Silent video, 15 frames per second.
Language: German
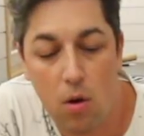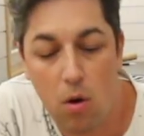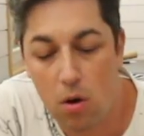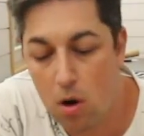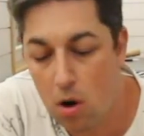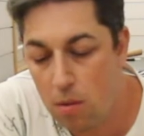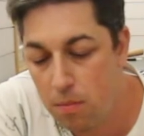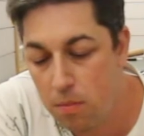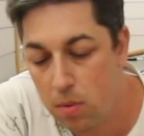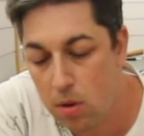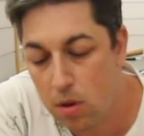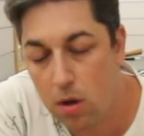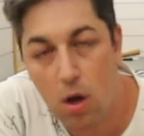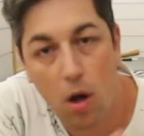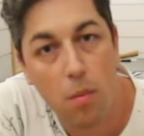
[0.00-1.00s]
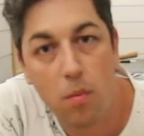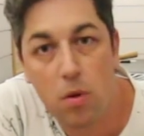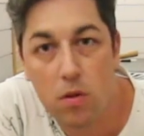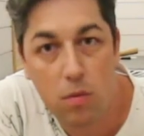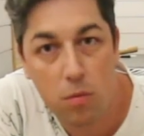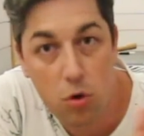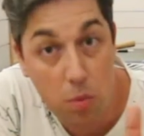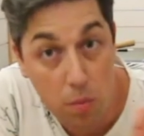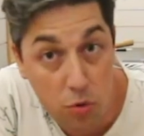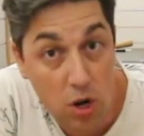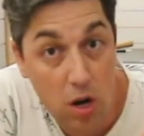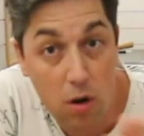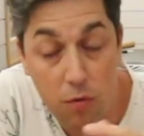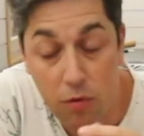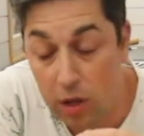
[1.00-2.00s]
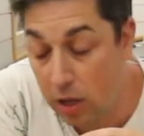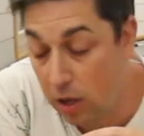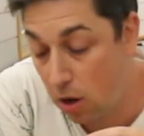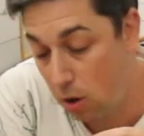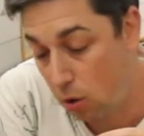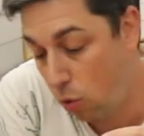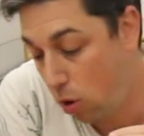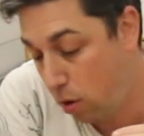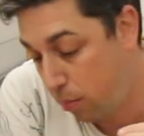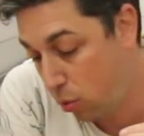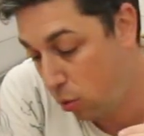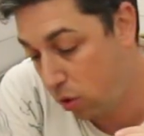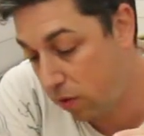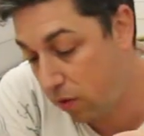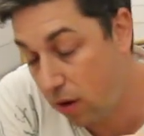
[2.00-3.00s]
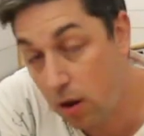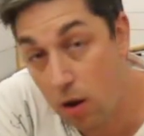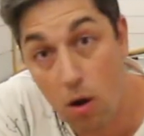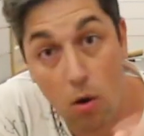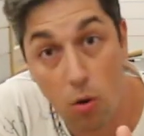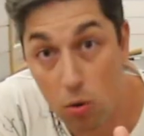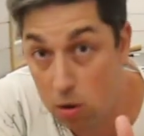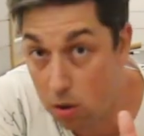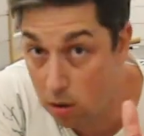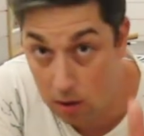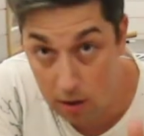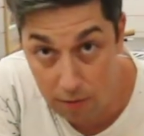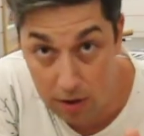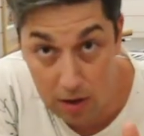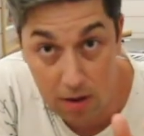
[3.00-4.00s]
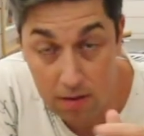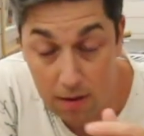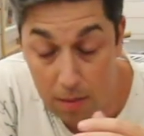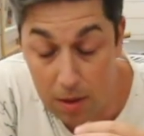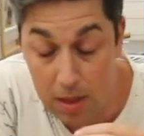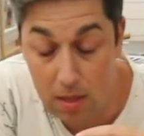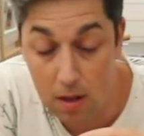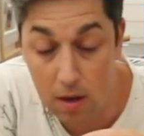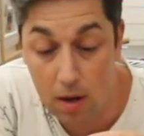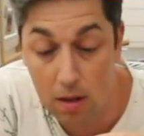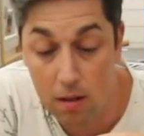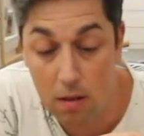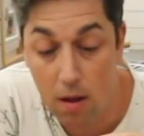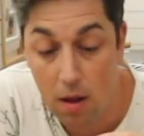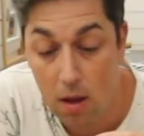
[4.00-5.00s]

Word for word: Aram, kann man zum Beispiel bestellen auf kialoa.ch oder ihr findet es auch im Internet